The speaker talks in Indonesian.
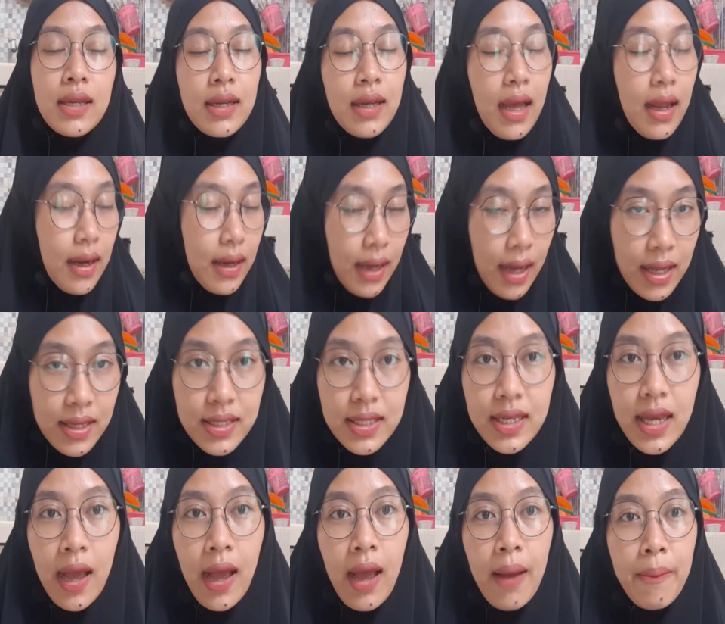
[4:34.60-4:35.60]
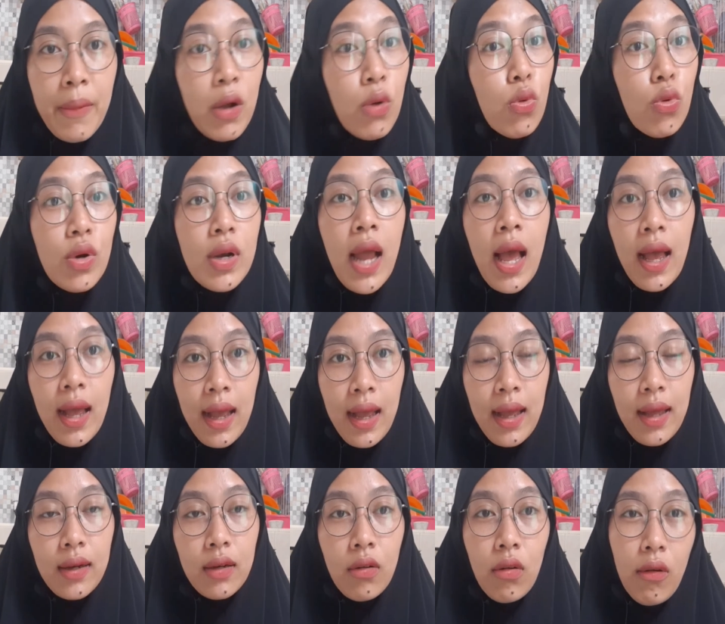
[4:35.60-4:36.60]
Karena jika
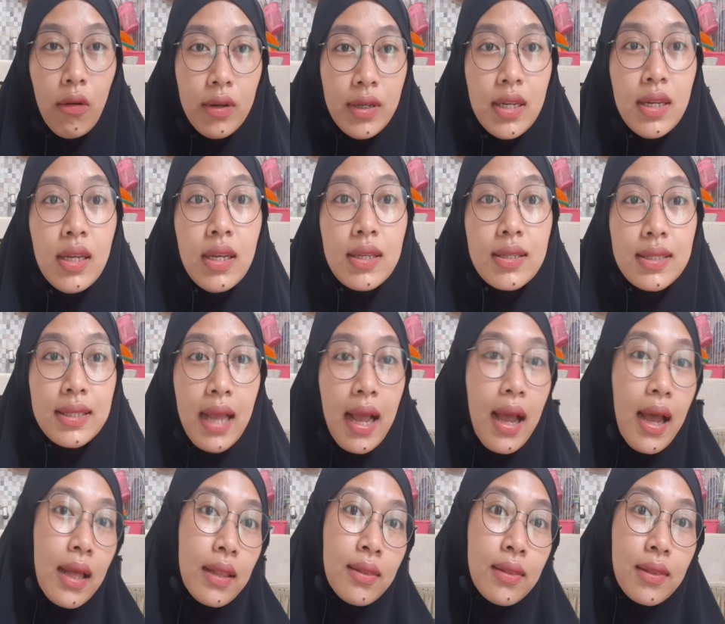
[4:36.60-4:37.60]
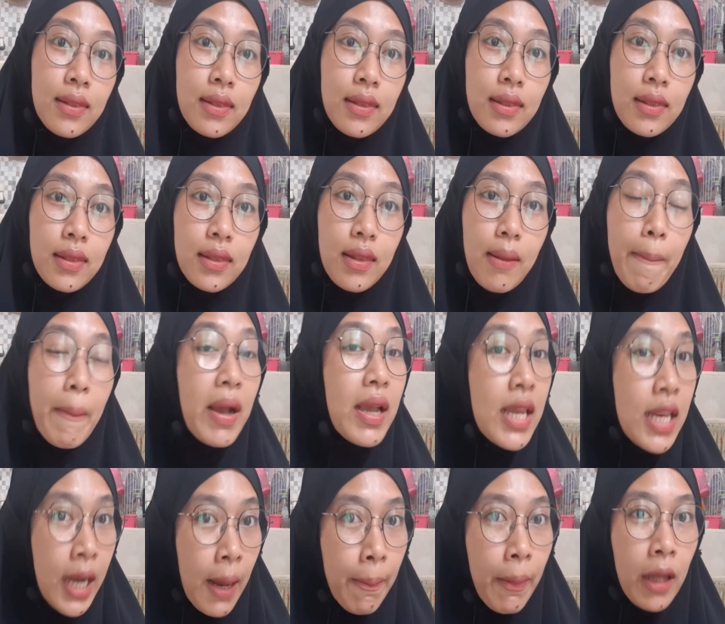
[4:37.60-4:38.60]
menggunakan klodi saat
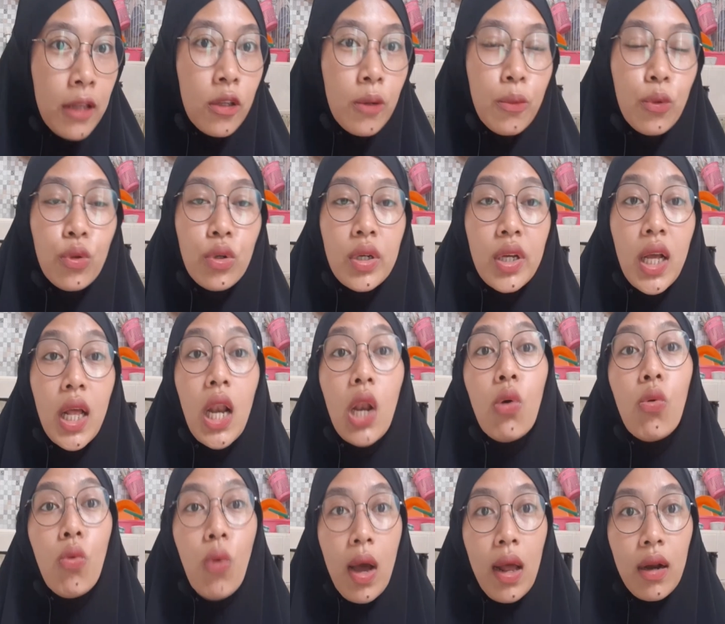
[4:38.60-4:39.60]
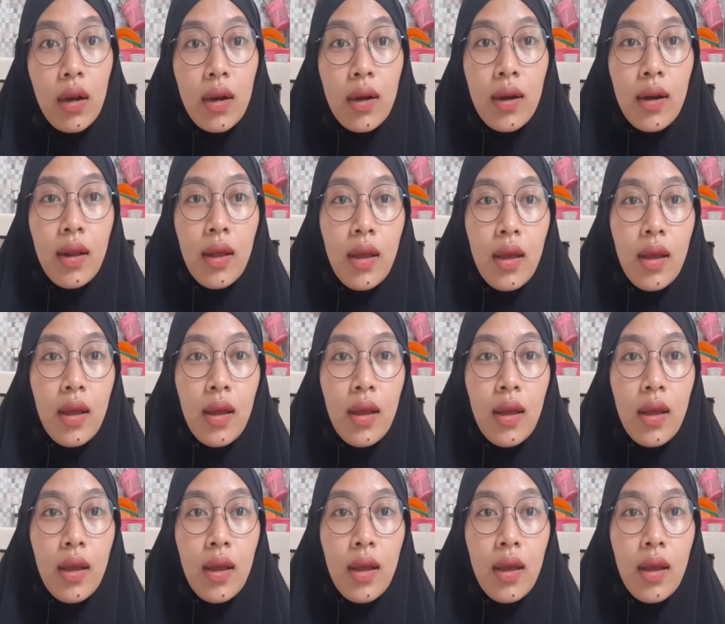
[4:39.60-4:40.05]
menginap ataupun keluar